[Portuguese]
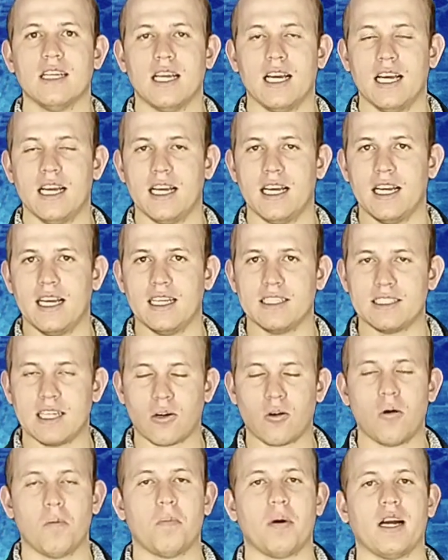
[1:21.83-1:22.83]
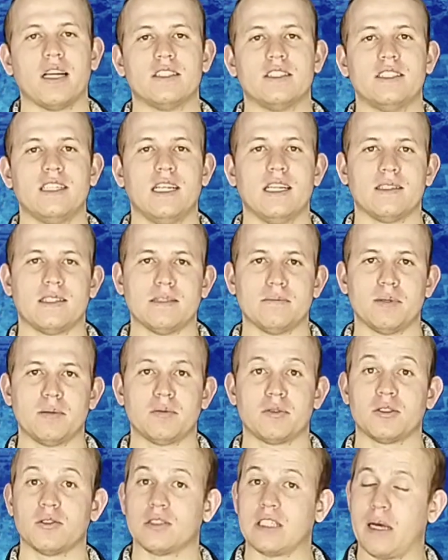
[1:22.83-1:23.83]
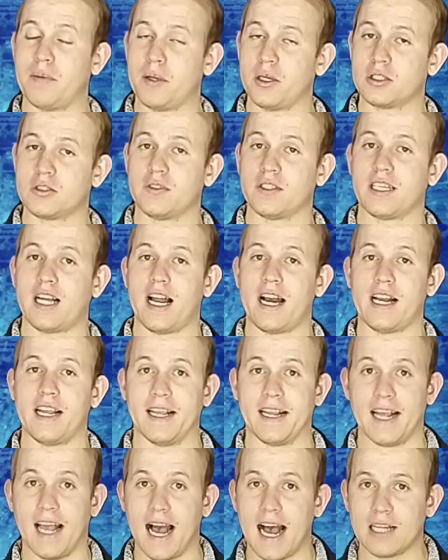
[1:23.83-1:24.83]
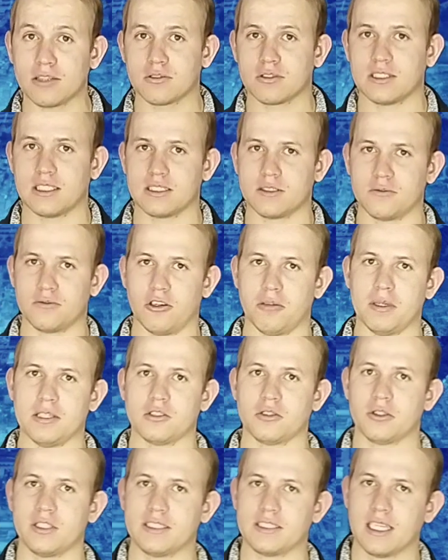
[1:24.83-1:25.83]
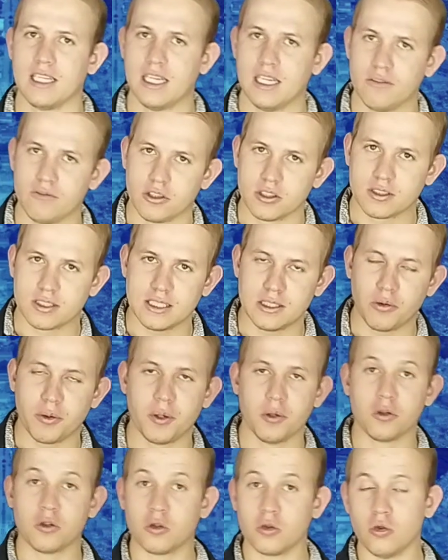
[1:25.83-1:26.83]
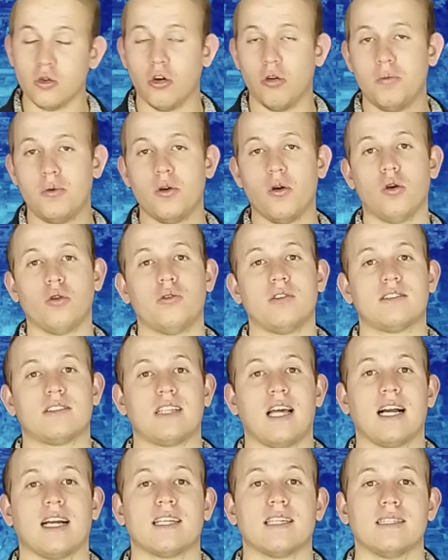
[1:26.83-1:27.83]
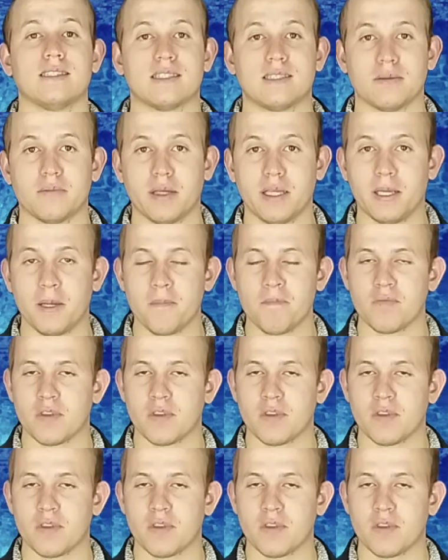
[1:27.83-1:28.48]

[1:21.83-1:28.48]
É, já compartilha também para seus amigos ficarem ligados nas informações. Você no YouTube ou no Instagram também,